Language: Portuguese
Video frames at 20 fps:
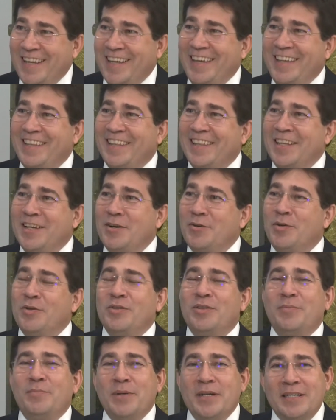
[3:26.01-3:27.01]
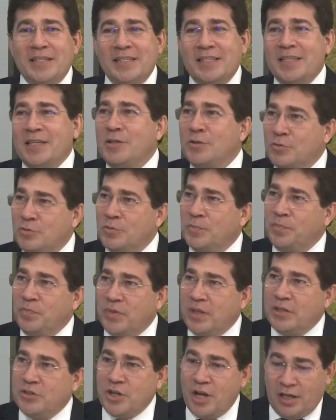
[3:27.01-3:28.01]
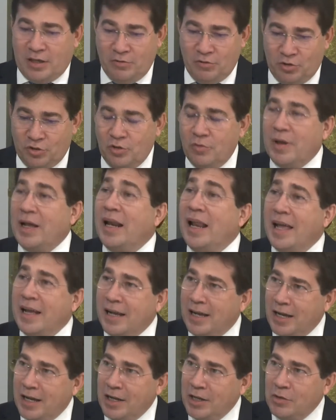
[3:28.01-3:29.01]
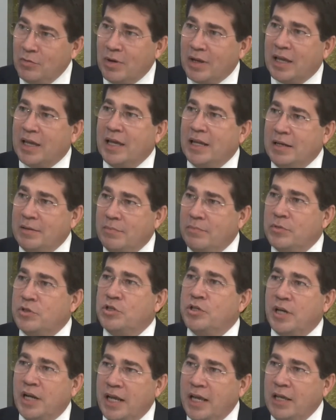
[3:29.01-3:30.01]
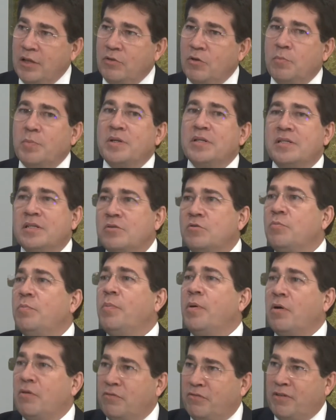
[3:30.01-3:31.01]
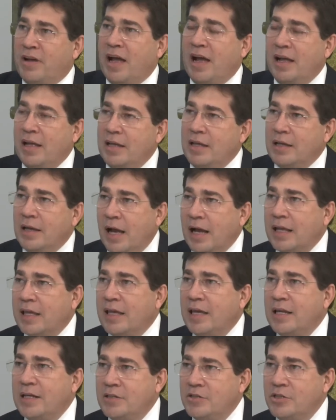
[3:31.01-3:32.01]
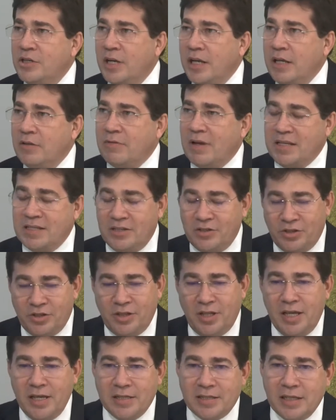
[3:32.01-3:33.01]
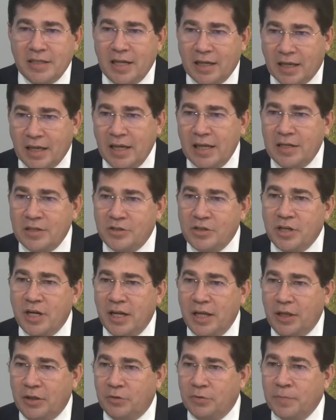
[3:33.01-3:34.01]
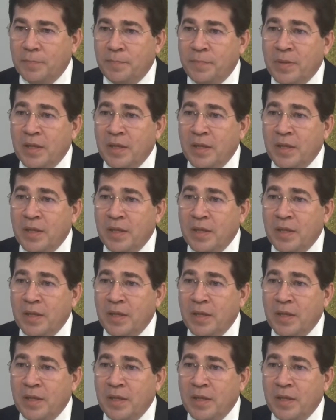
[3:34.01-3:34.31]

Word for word: Então eu preciso, já que eu estou alegando aquele direito, eu preciso provar aquele direito, a existência daquele direito.